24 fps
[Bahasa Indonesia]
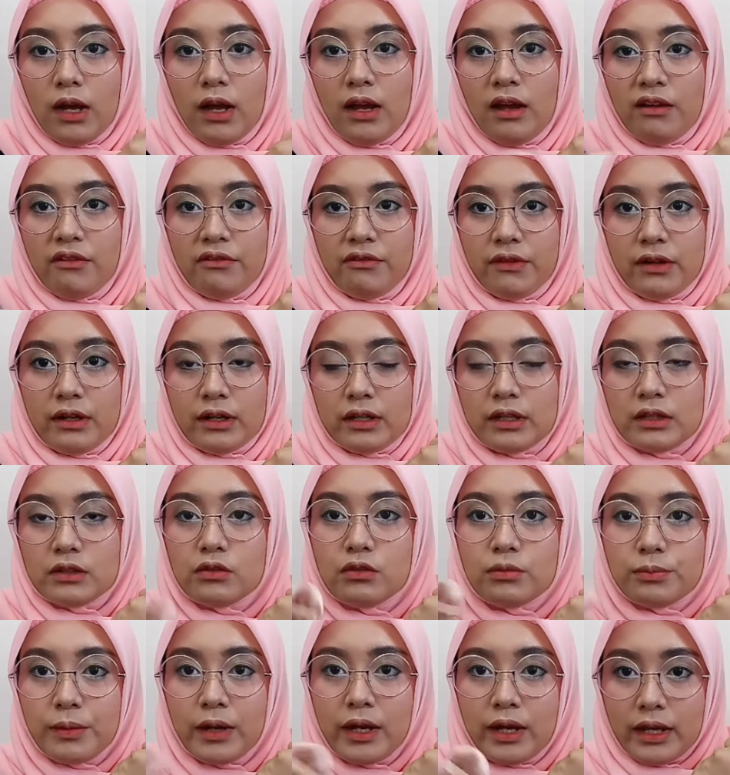cover
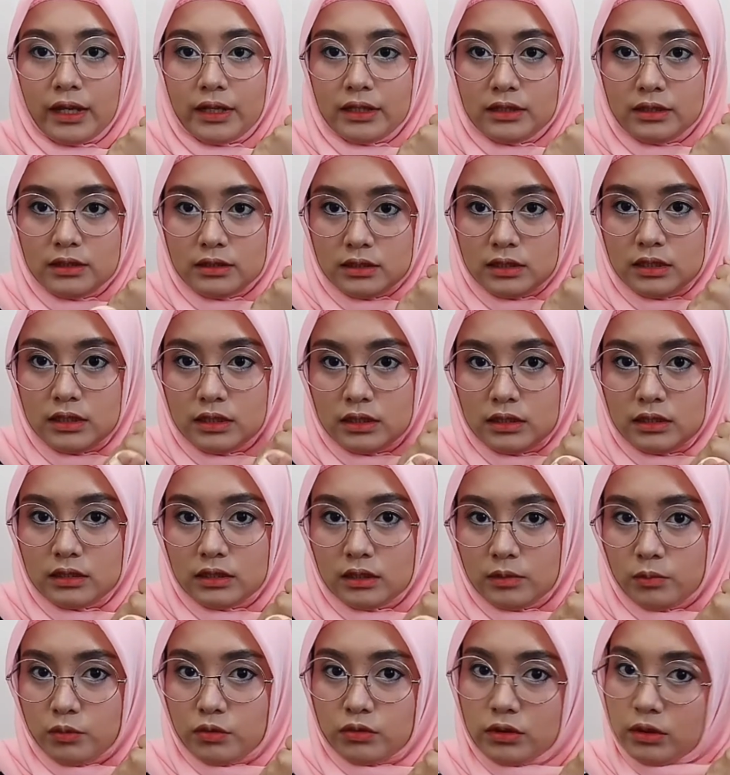itu pakainya di
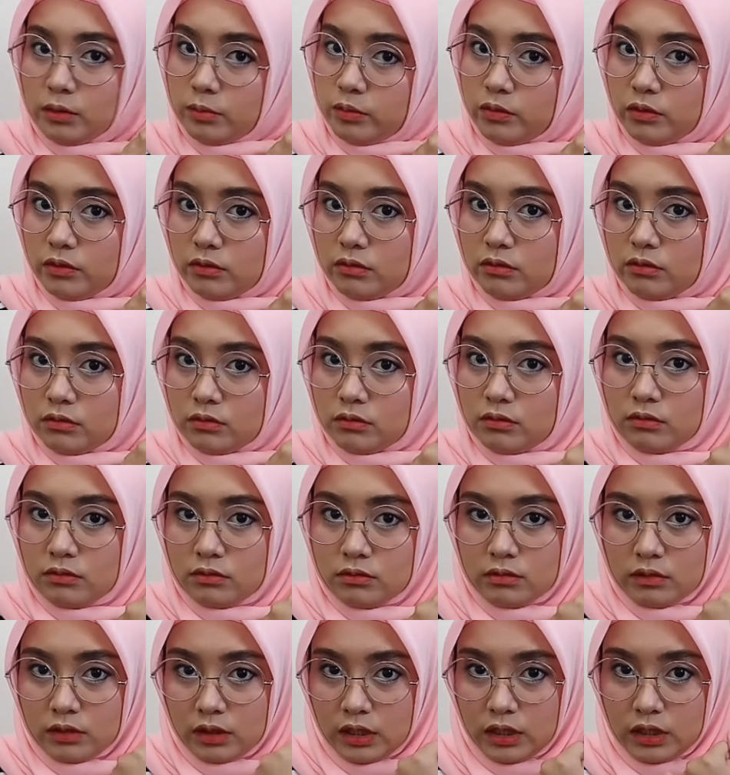tepuk-tepuk
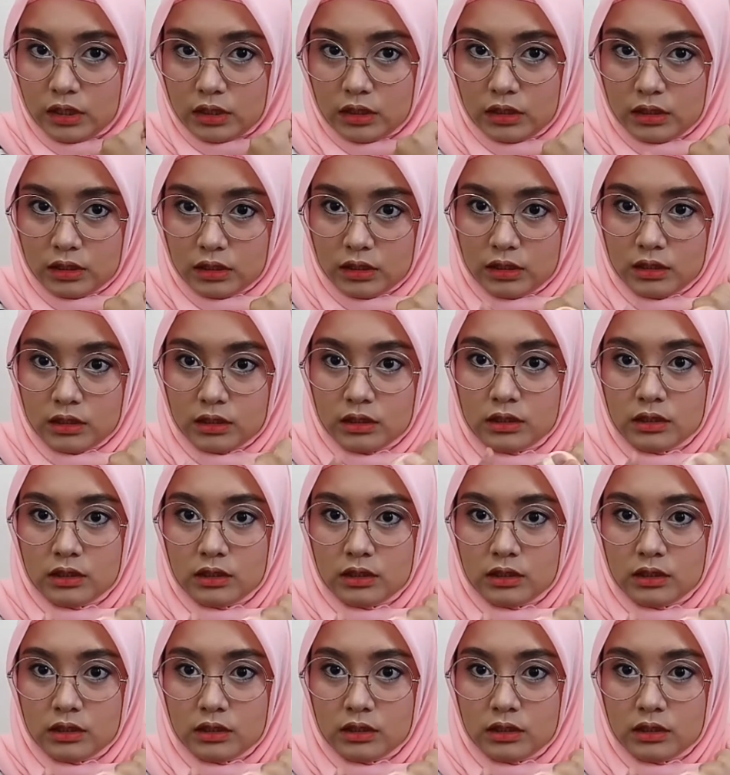kayak gini